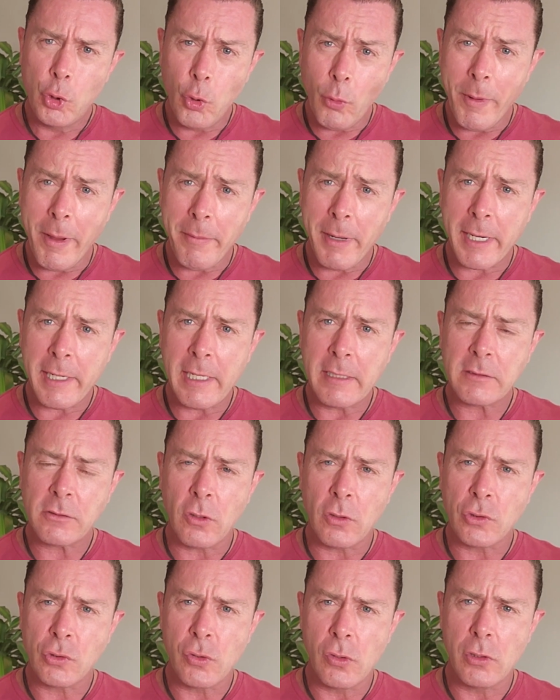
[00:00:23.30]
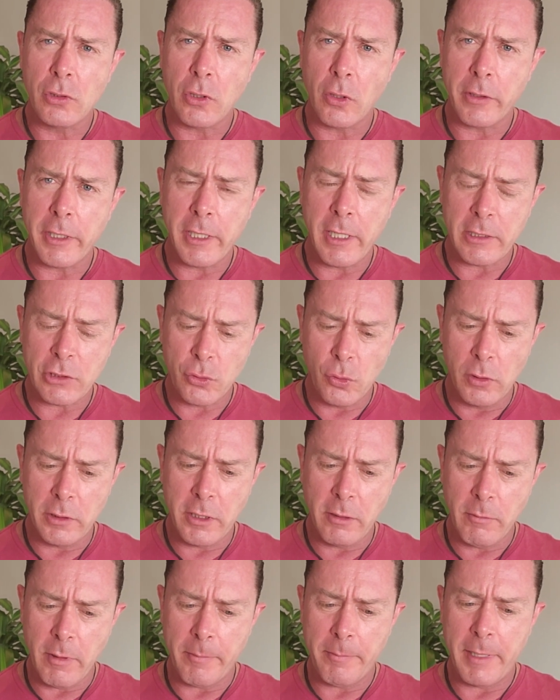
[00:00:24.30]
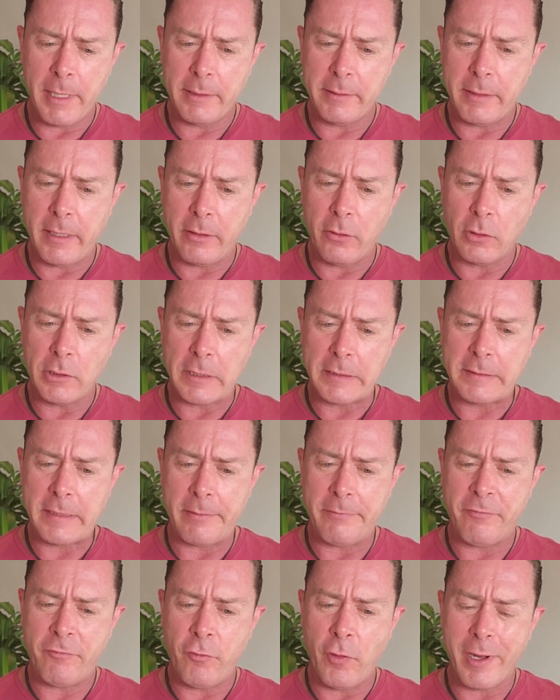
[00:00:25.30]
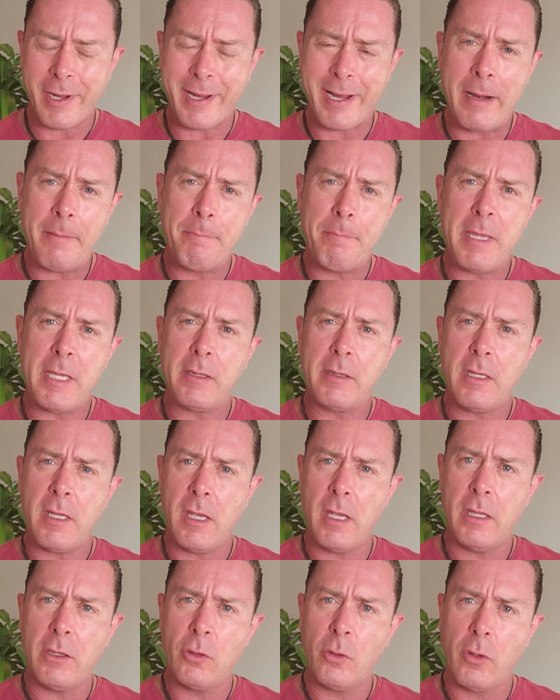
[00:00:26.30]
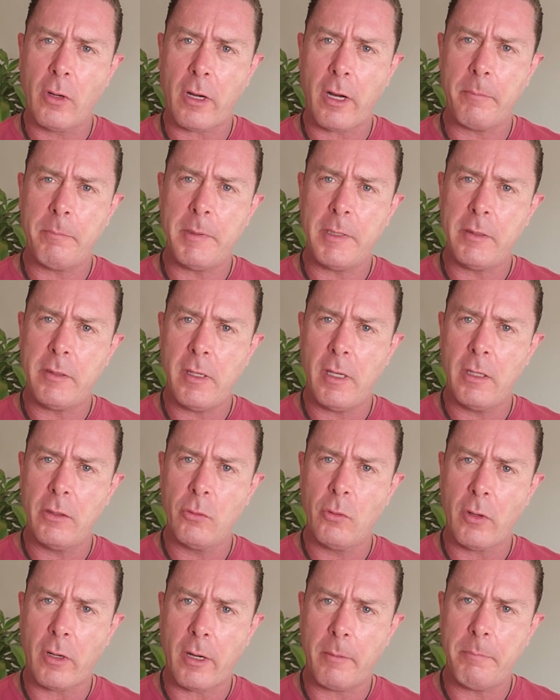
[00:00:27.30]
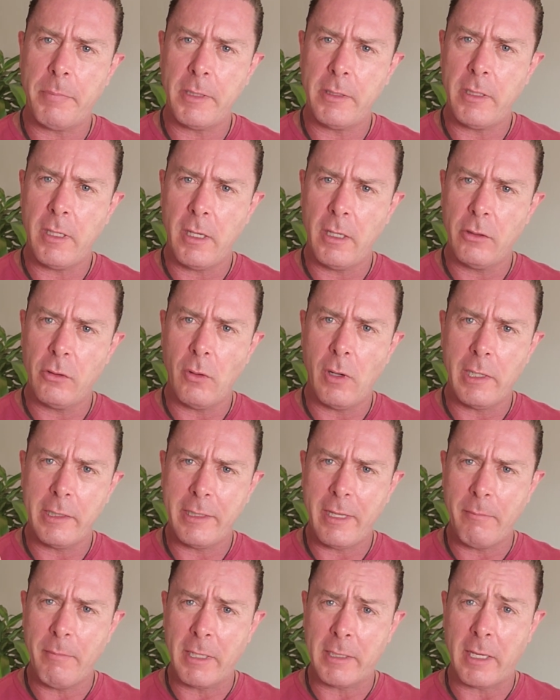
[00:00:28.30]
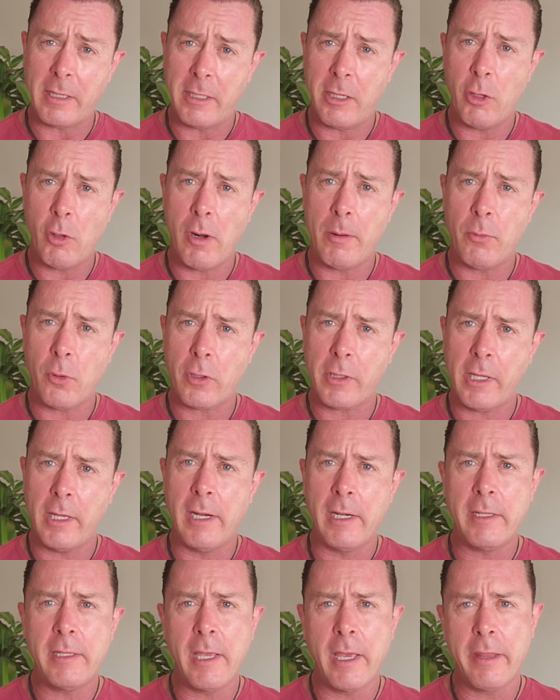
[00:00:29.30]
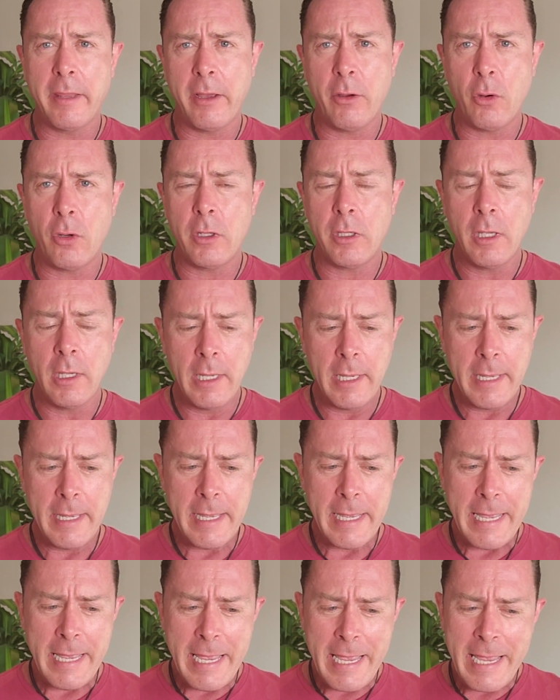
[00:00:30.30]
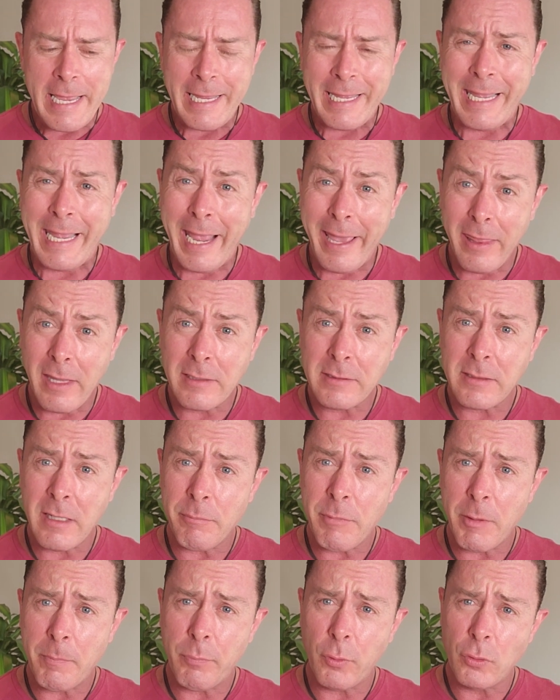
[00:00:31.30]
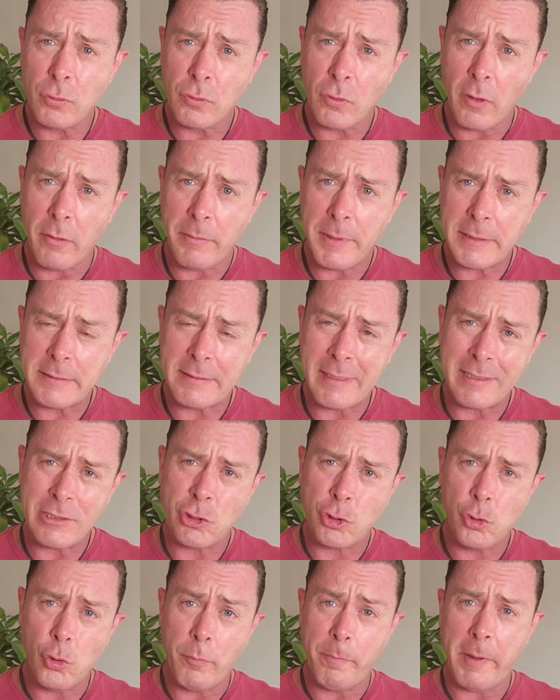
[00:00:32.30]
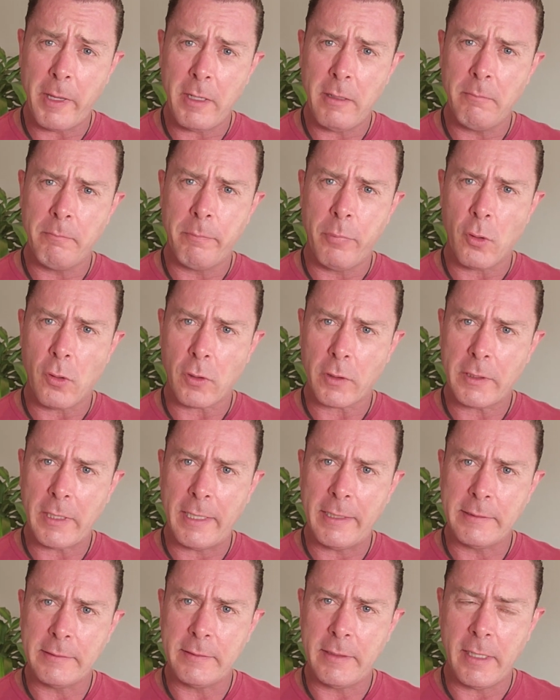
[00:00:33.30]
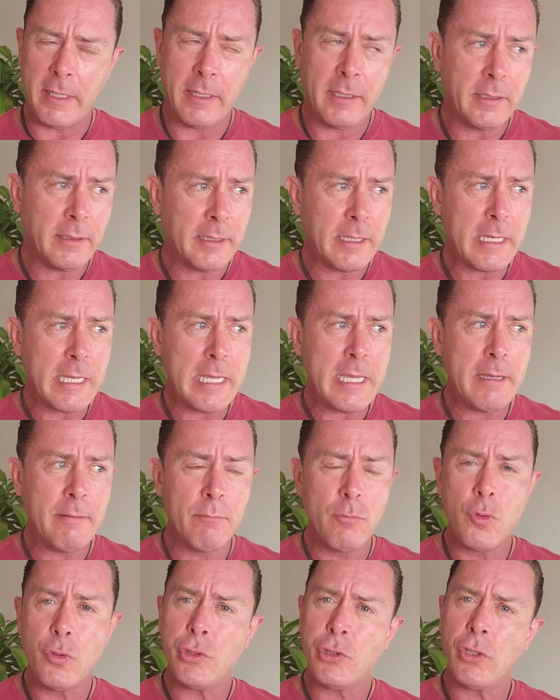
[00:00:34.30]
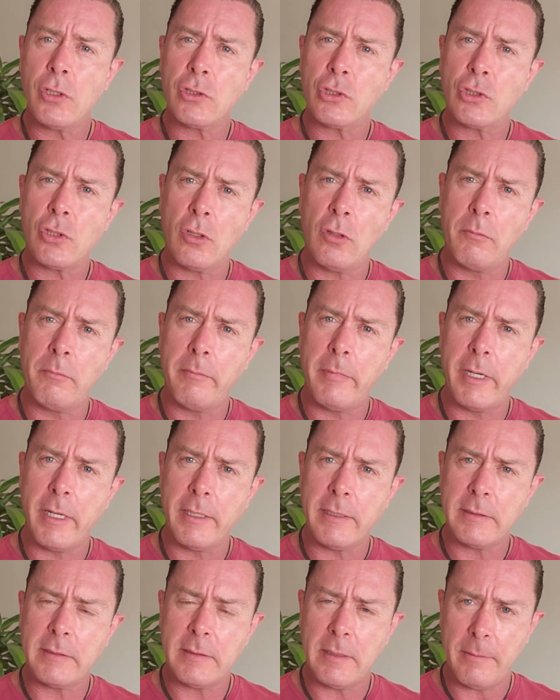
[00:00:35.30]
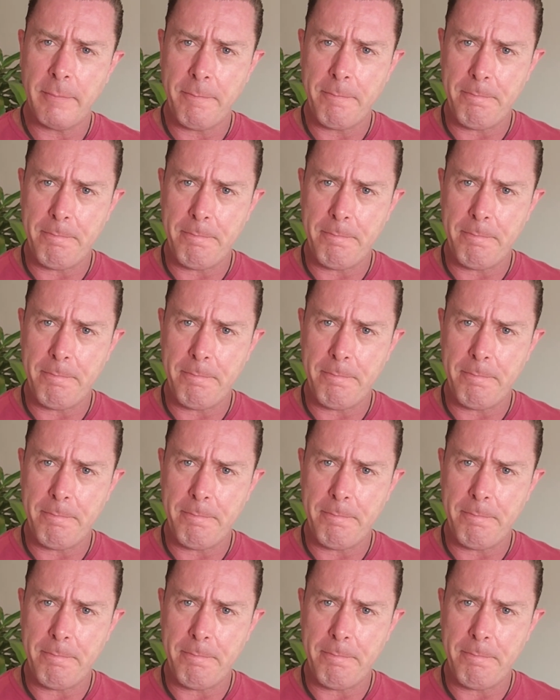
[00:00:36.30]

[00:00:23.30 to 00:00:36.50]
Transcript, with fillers: Tuve varias consultorías últimamente donde se fue repitiendo y repitiendo y repitiendo el tema que quiero abordar el día de hoy, que desde mi punto de vista es súper importante y muchos hombres